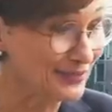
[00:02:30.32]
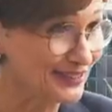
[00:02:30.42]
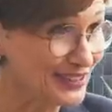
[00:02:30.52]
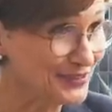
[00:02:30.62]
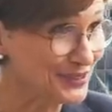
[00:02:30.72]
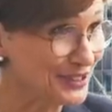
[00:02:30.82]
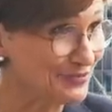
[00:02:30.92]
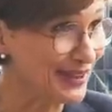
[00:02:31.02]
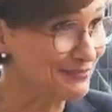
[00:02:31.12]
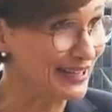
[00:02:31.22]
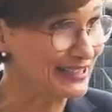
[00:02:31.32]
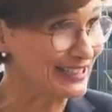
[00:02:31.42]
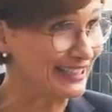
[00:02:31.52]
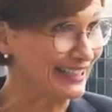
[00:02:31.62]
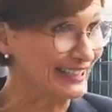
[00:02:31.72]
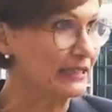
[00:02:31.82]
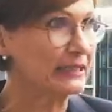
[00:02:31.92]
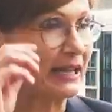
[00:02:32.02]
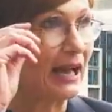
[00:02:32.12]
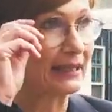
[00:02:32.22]
nochmal? Was würde ich meinem 18-jährigen
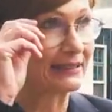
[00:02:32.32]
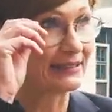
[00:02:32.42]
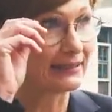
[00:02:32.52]
Ich raten?